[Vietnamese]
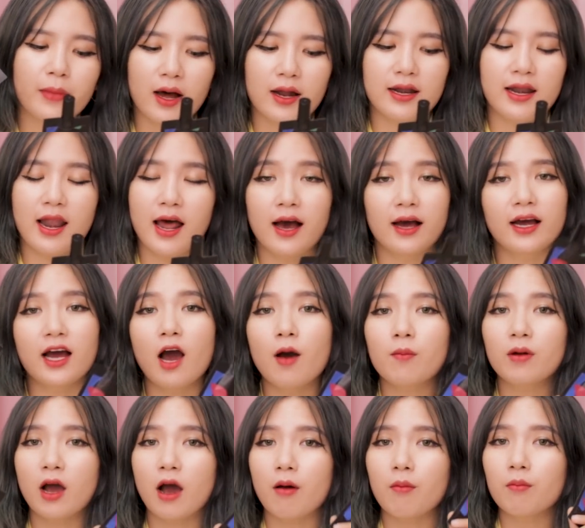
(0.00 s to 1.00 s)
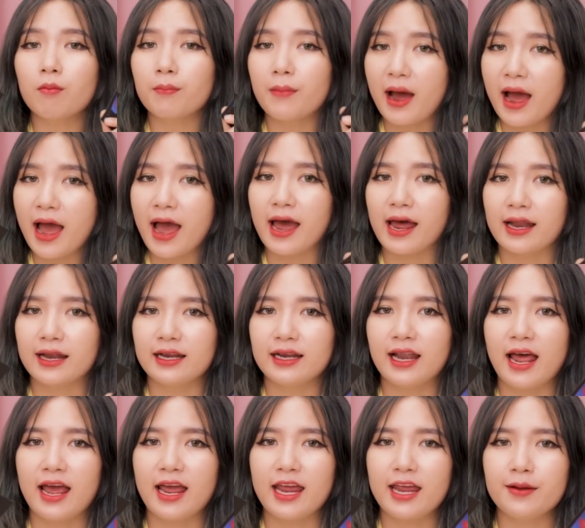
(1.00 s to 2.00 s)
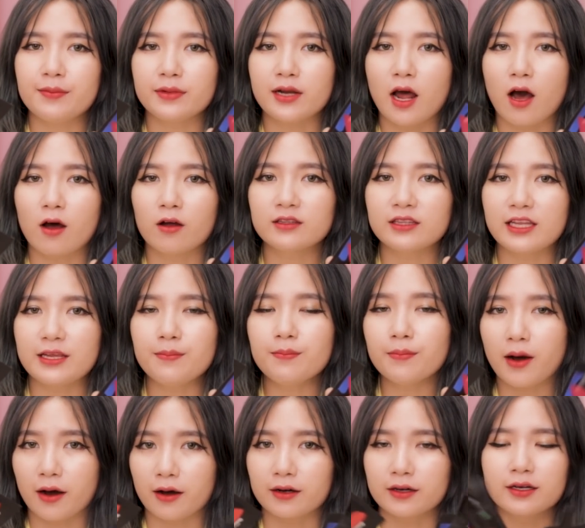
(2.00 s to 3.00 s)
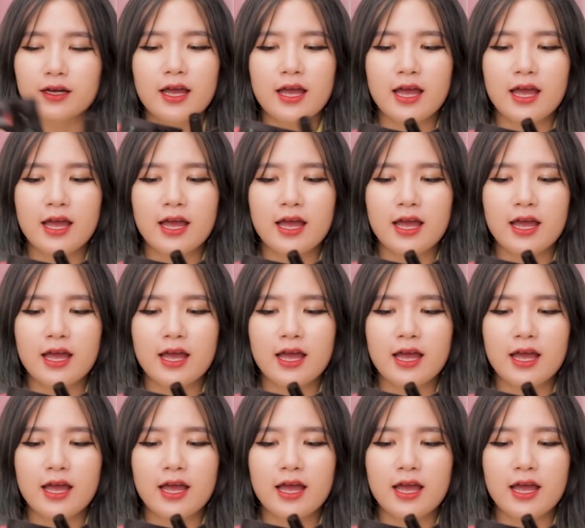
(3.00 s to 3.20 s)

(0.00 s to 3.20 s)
em lờ không không ba là em đỏ tím mận.